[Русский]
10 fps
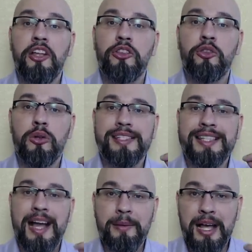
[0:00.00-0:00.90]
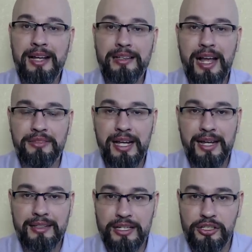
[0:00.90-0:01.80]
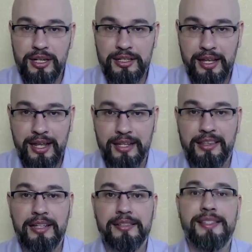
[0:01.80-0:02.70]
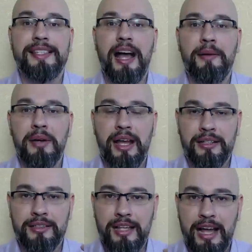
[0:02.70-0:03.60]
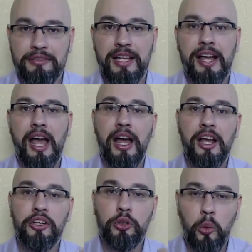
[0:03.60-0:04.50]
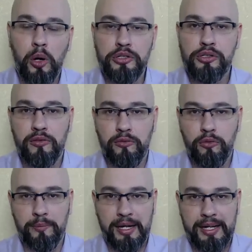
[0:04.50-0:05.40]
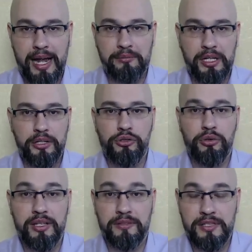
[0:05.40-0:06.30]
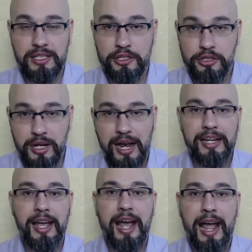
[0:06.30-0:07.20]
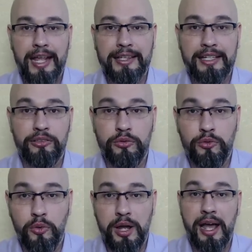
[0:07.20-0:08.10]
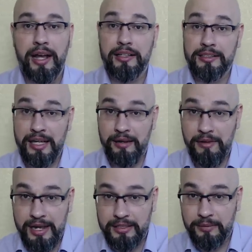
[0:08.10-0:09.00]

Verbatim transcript: но самое главное даже не это. Самое главное, то, чего пока мы еще не встречали, это другое. Давайте